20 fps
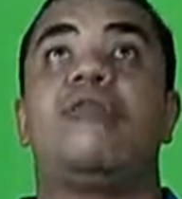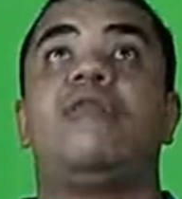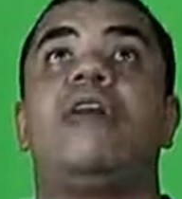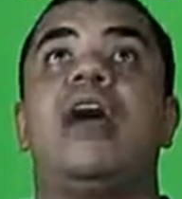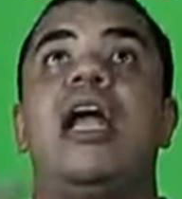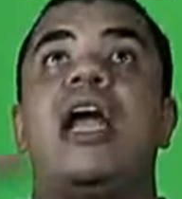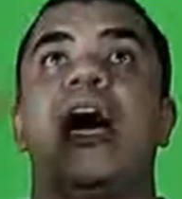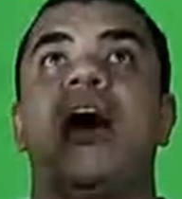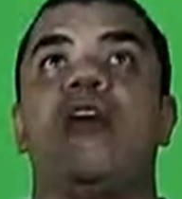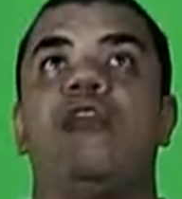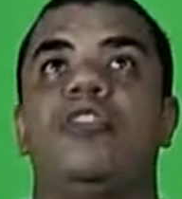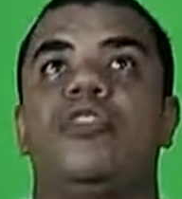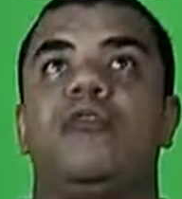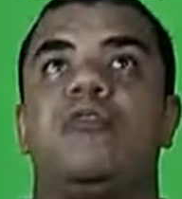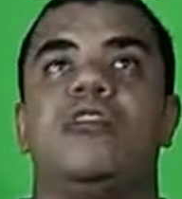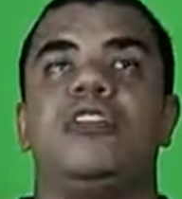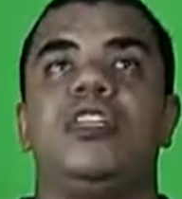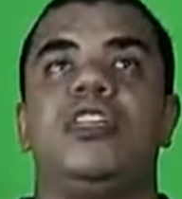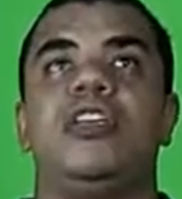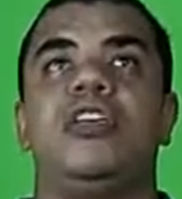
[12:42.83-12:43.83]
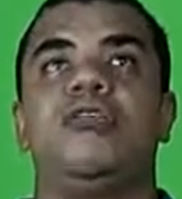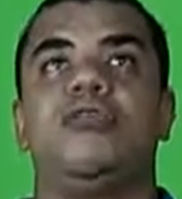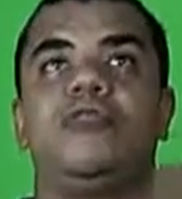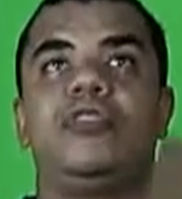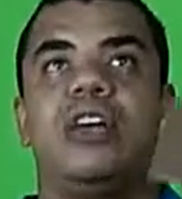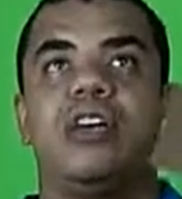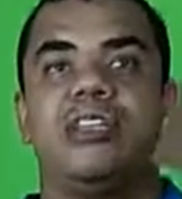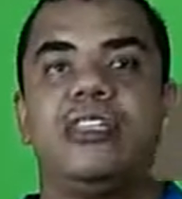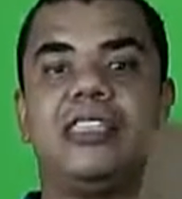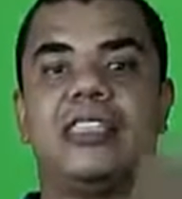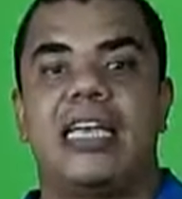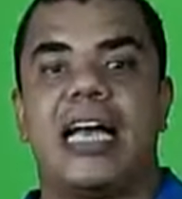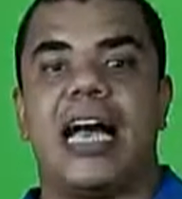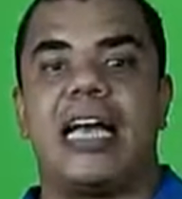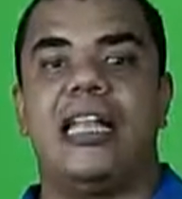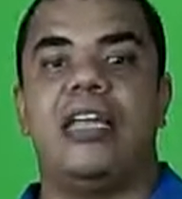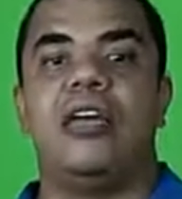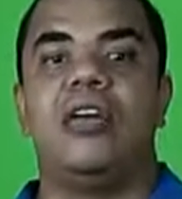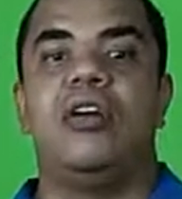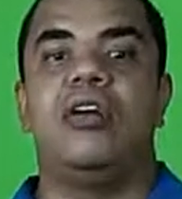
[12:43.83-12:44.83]
é um lugar alto, você tem que usar
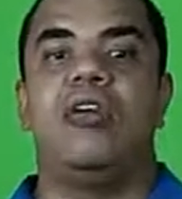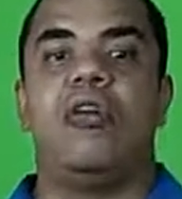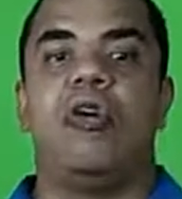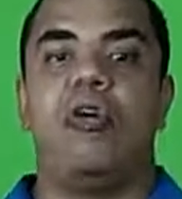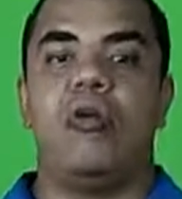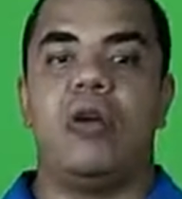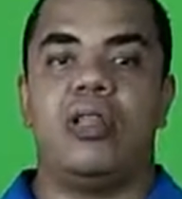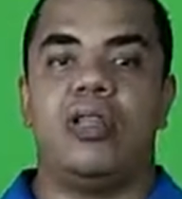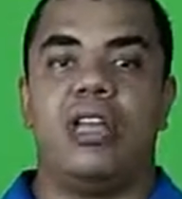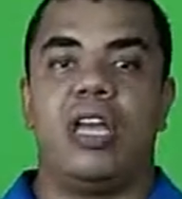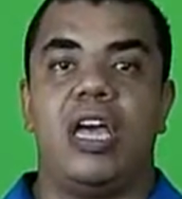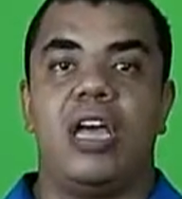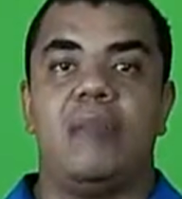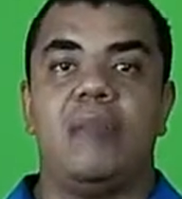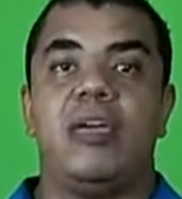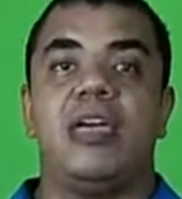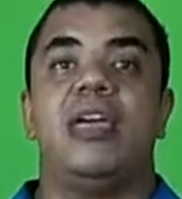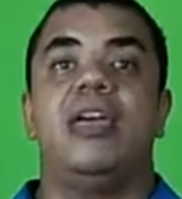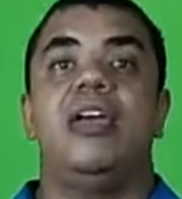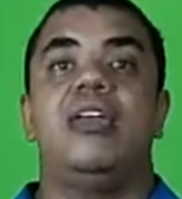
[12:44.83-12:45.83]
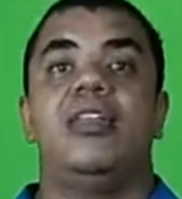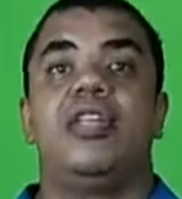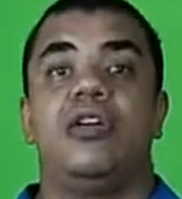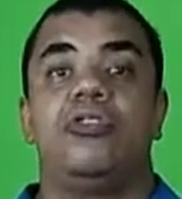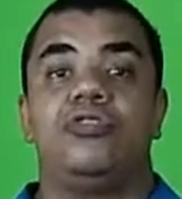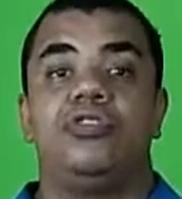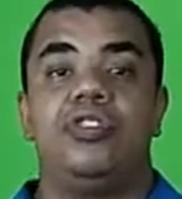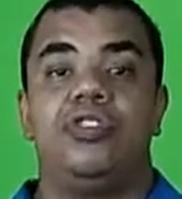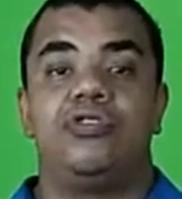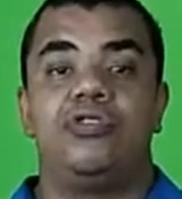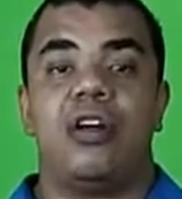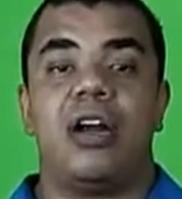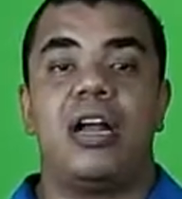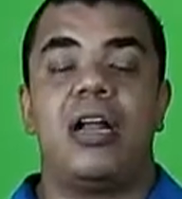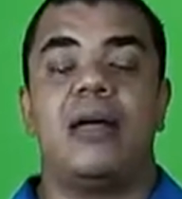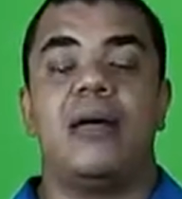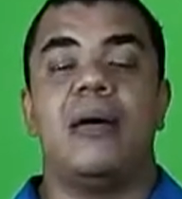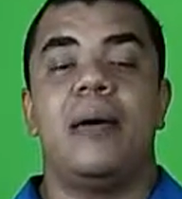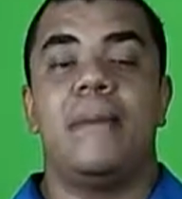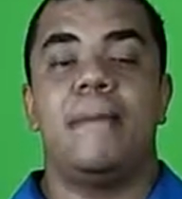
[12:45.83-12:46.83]
escada ou andaime. Então se
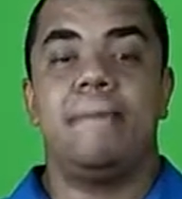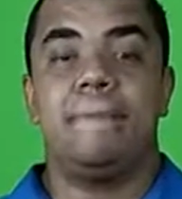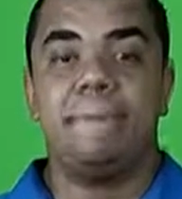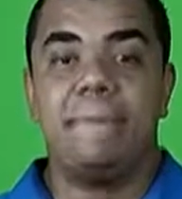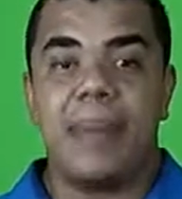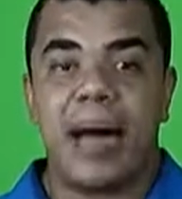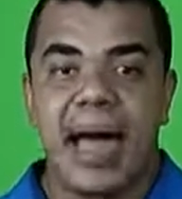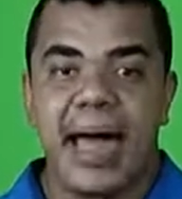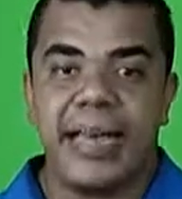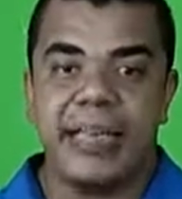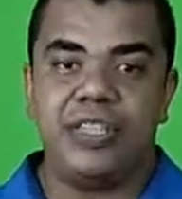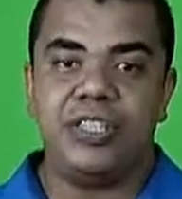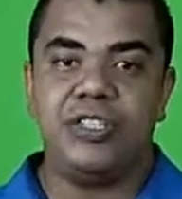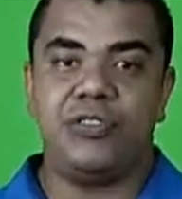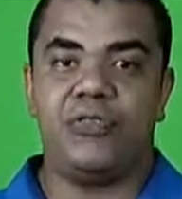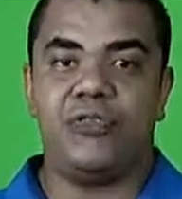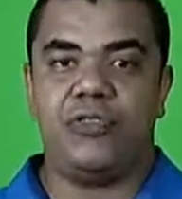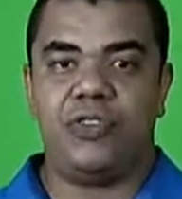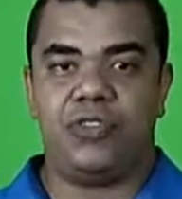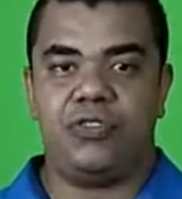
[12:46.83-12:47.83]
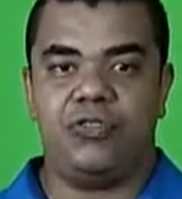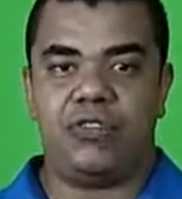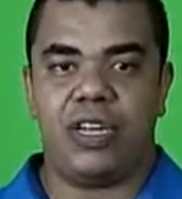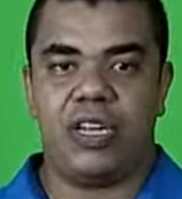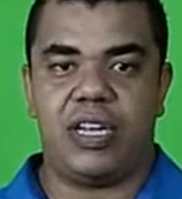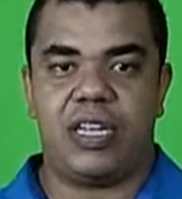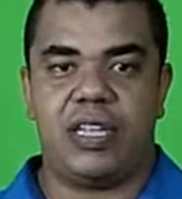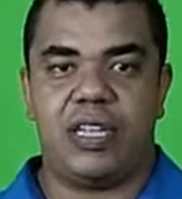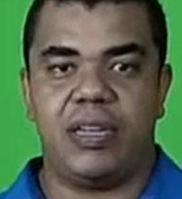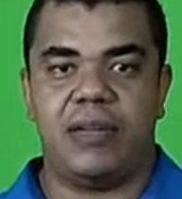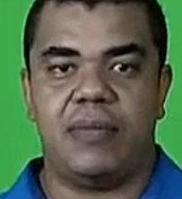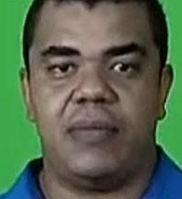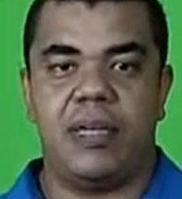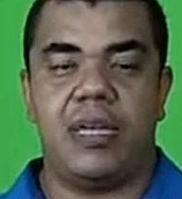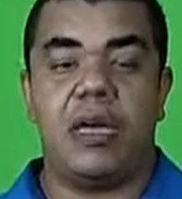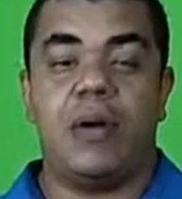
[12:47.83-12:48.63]
torna mais difícil ainda.